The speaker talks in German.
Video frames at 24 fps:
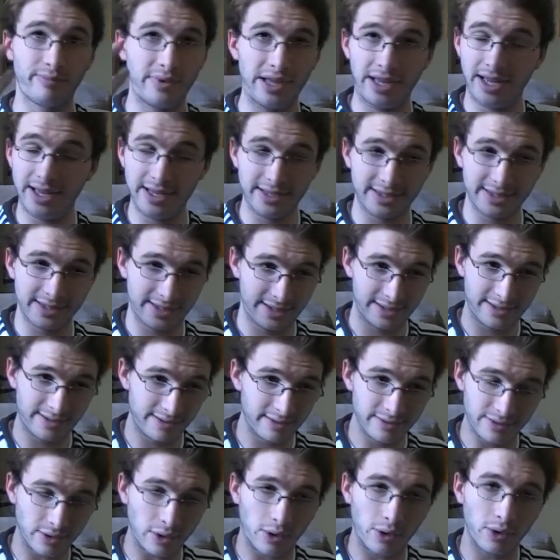Ist
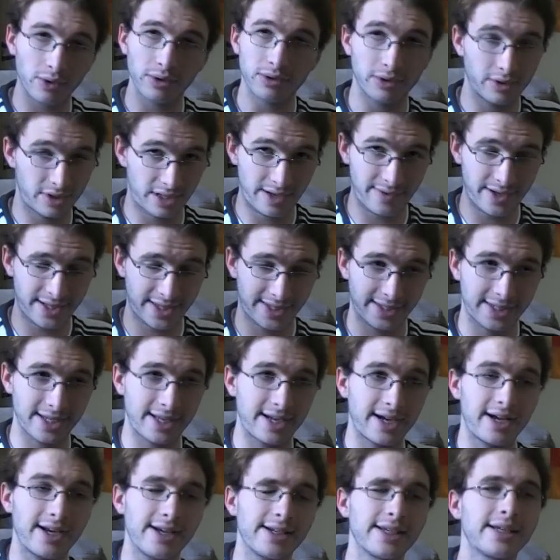so Schneewittchen
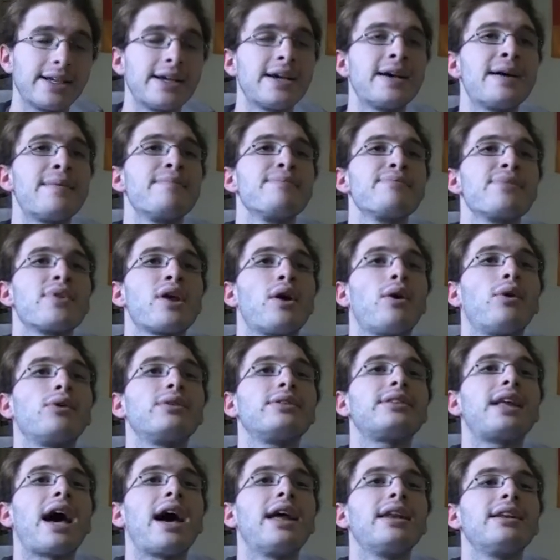halt.
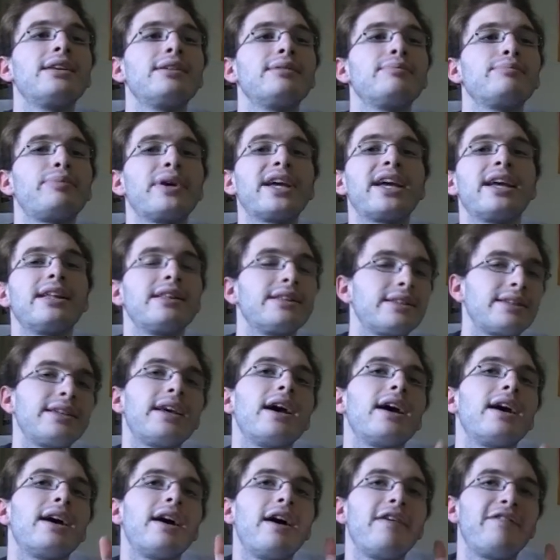Und dann beginnt
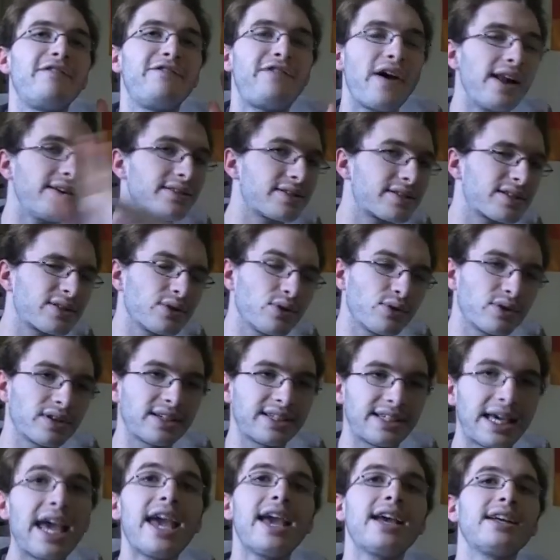der Feldzug
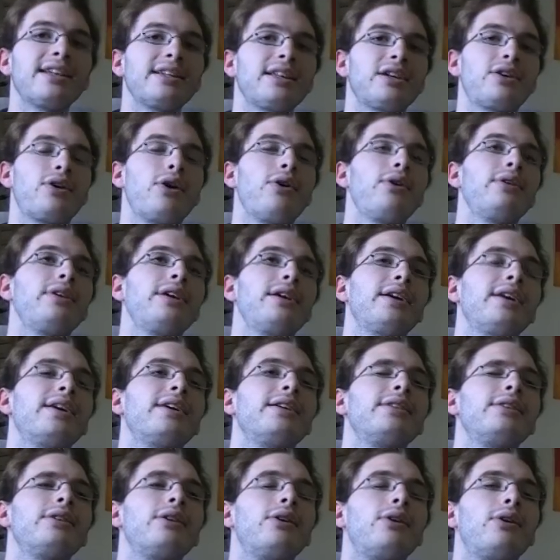gegen die
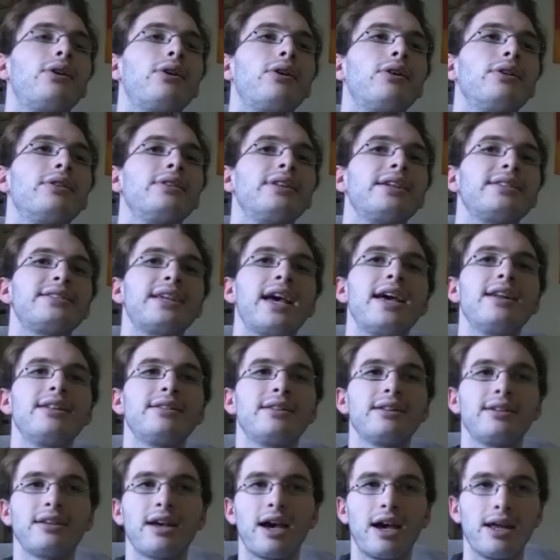Königin und es endet
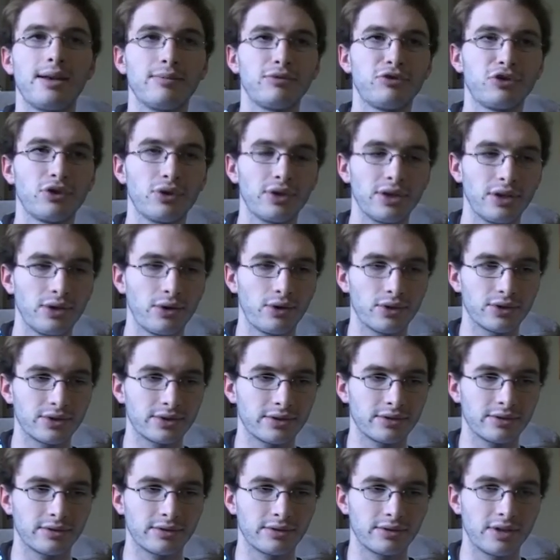in einem
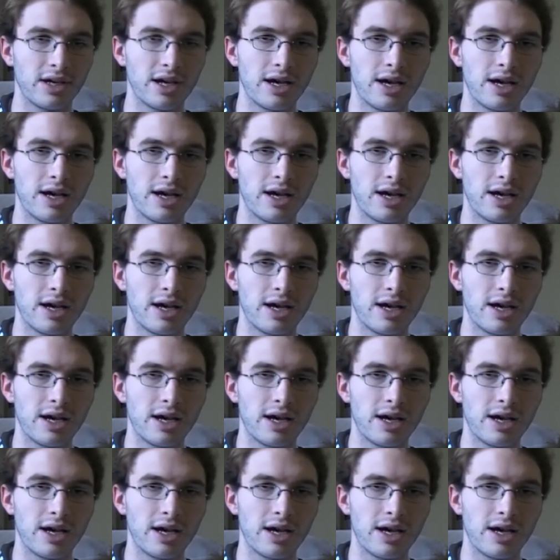furiosen